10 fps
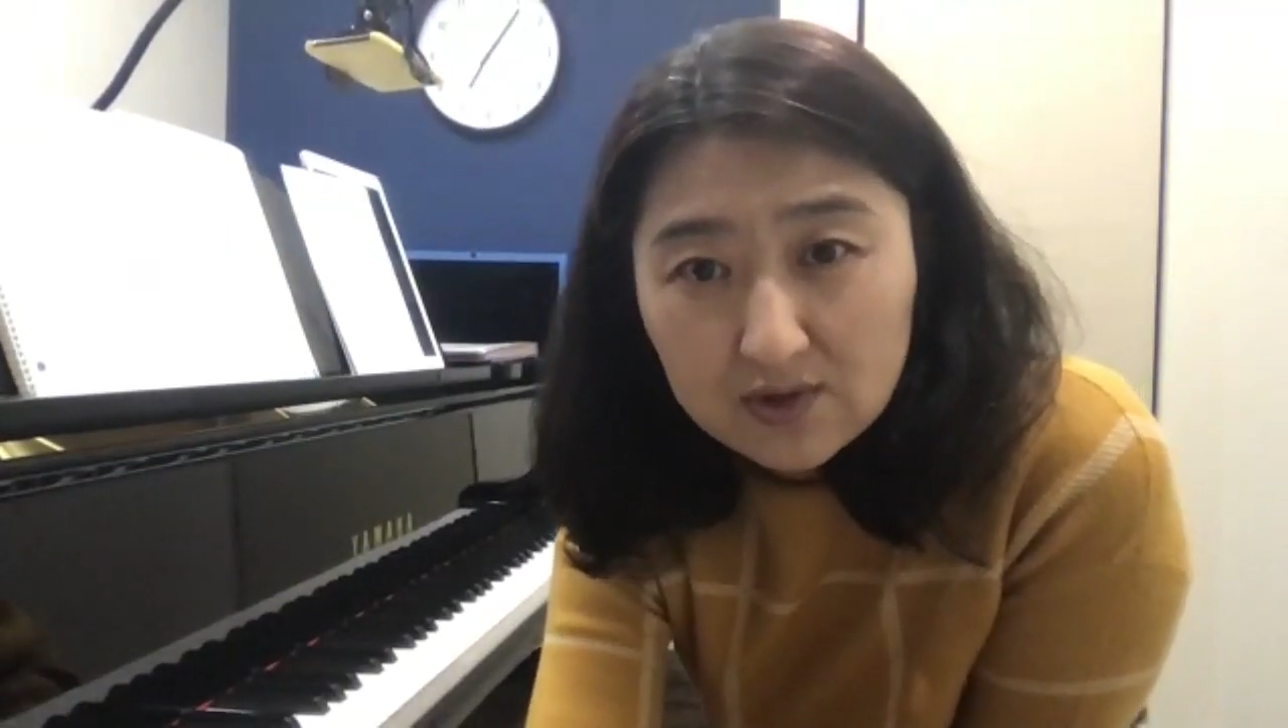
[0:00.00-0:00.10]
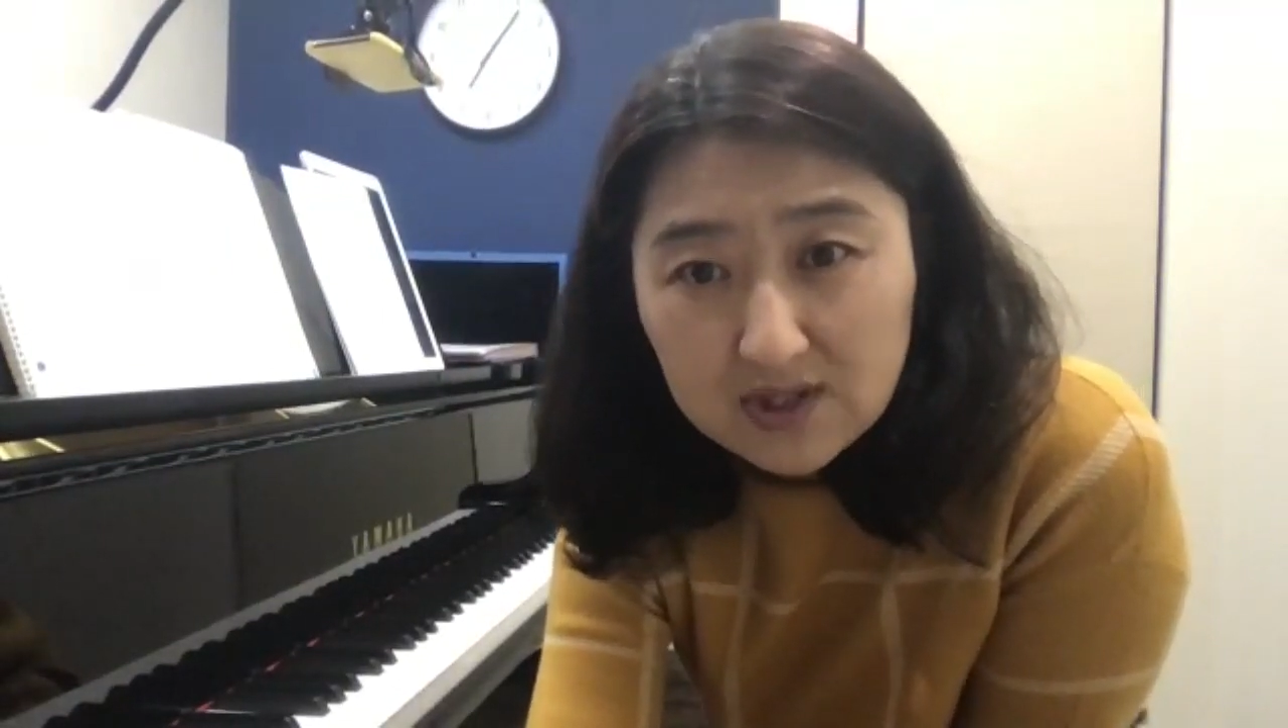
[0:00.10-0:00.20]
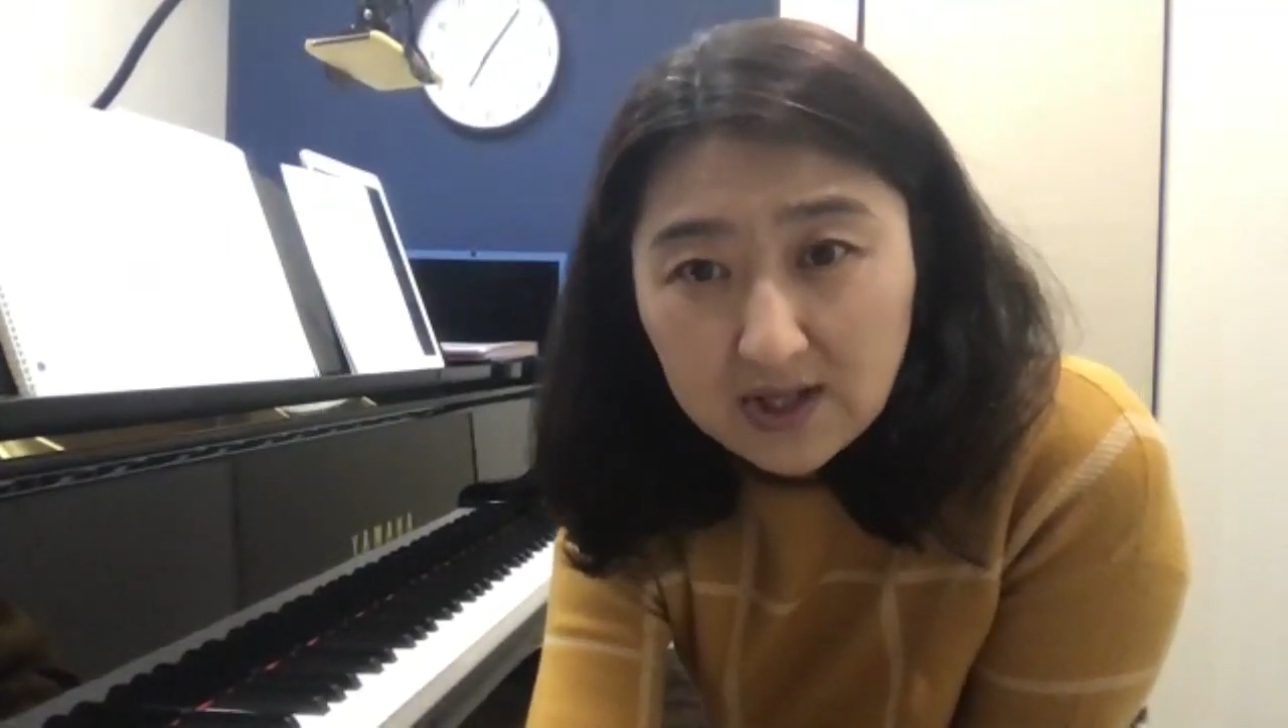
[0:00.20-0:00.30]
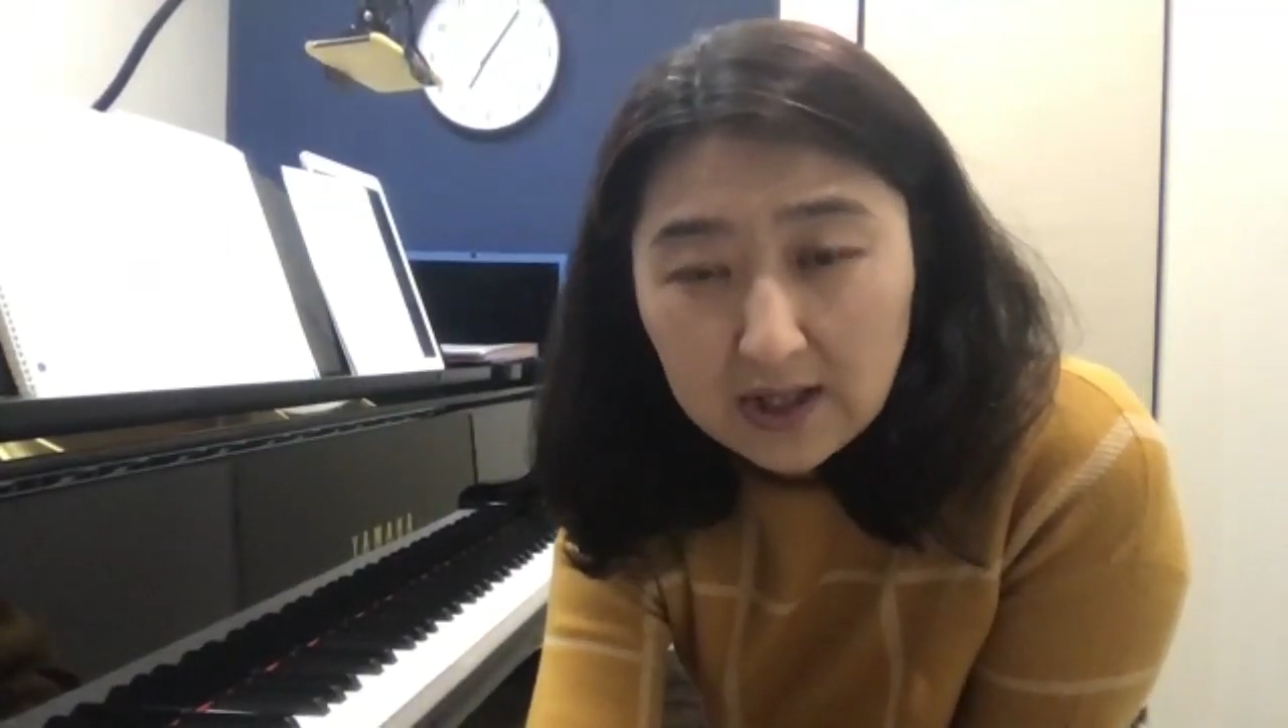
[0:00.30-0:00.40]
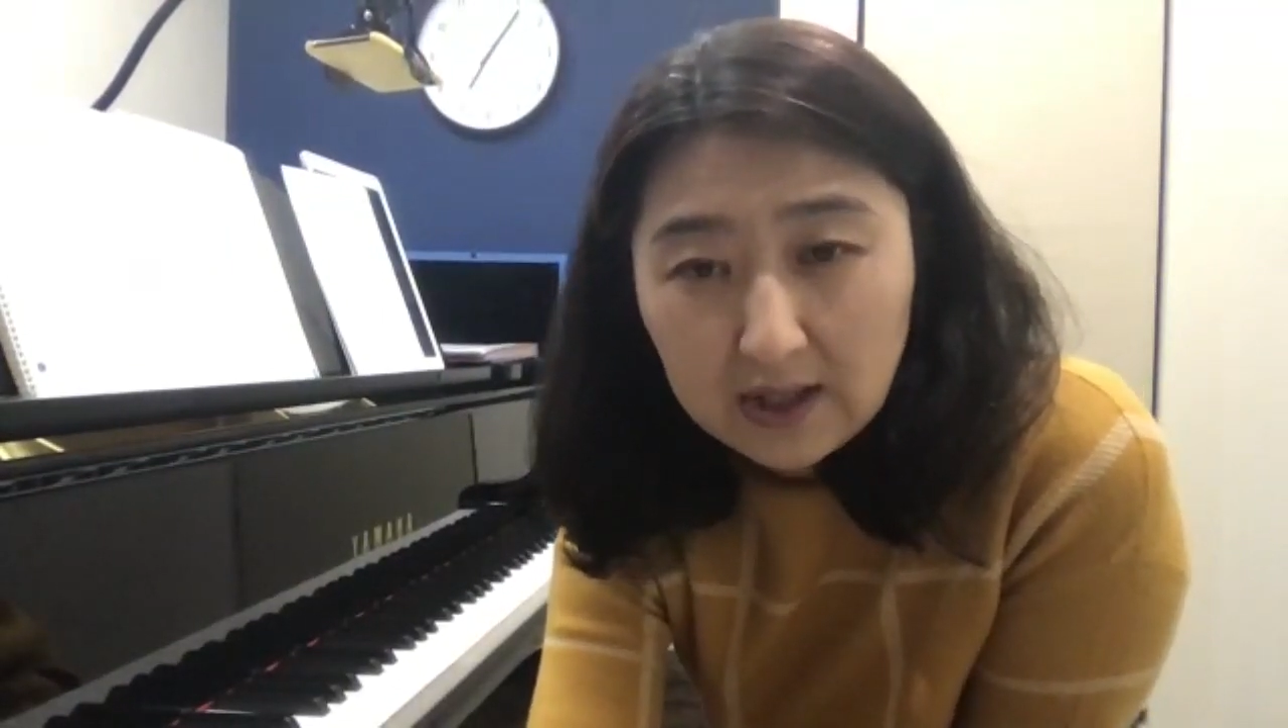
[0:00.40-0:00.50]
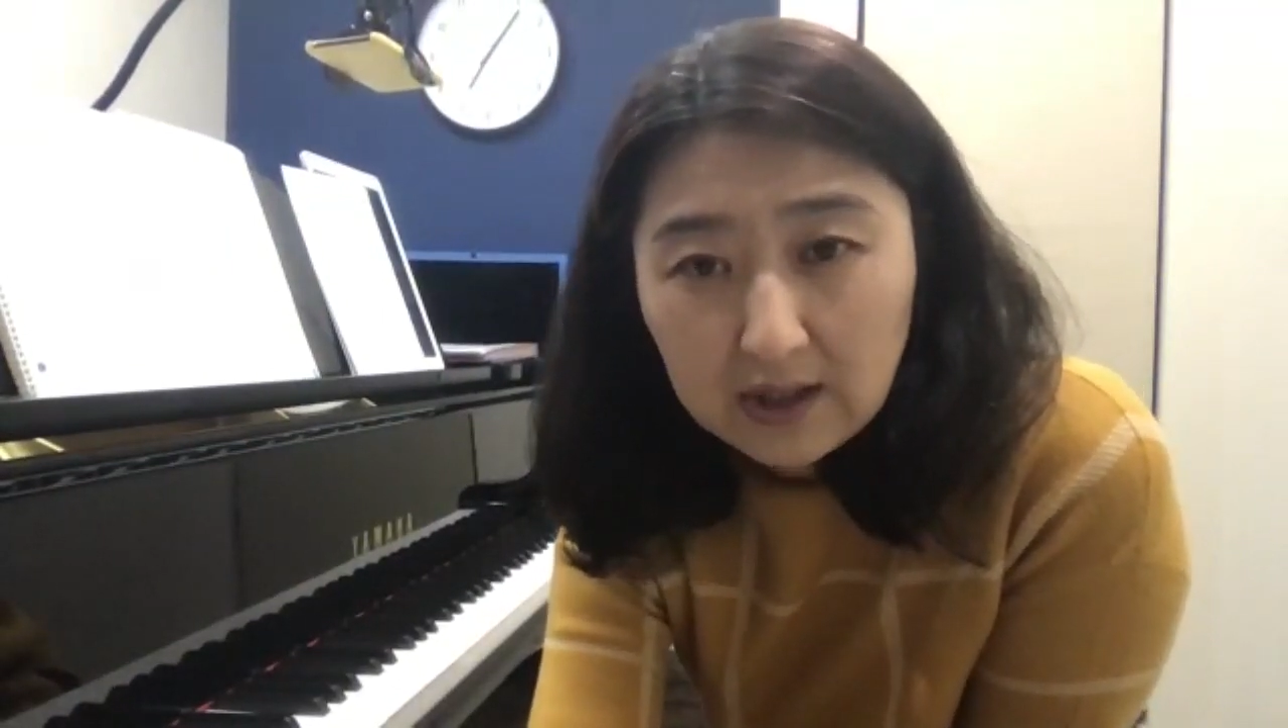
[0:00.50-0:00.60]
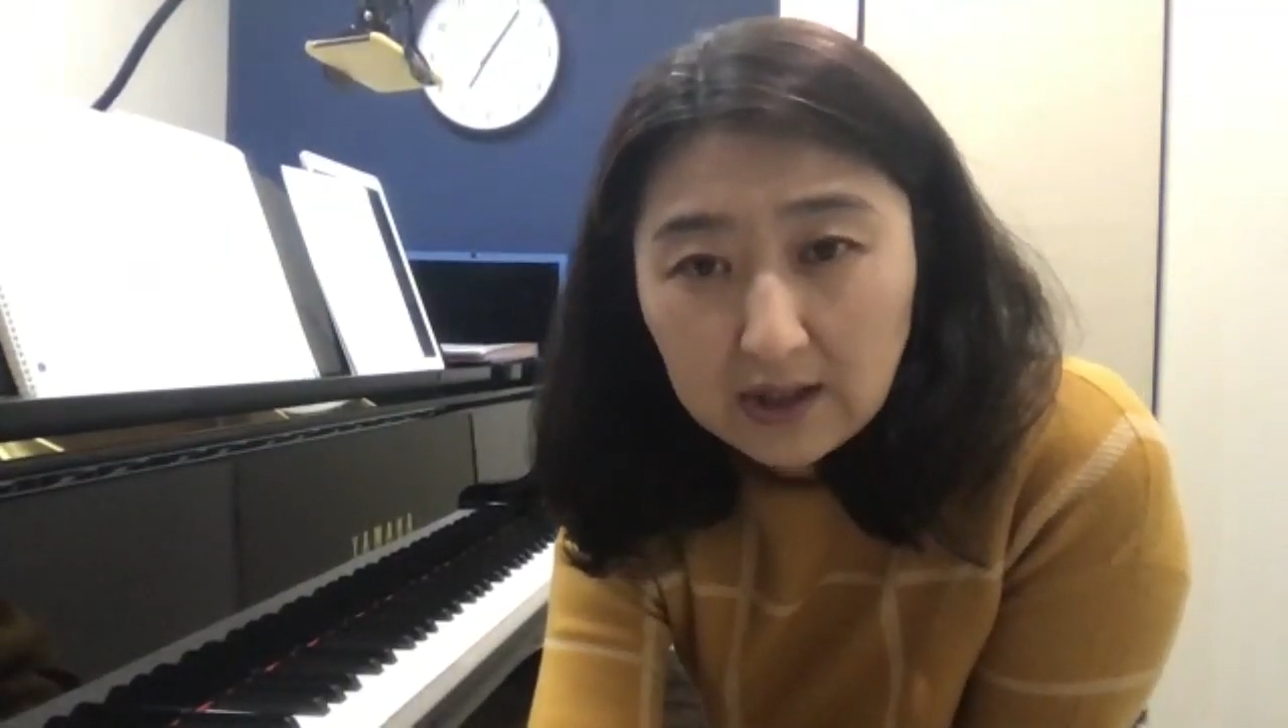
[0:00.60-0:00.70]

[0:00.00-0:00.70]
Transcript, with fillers: 셋,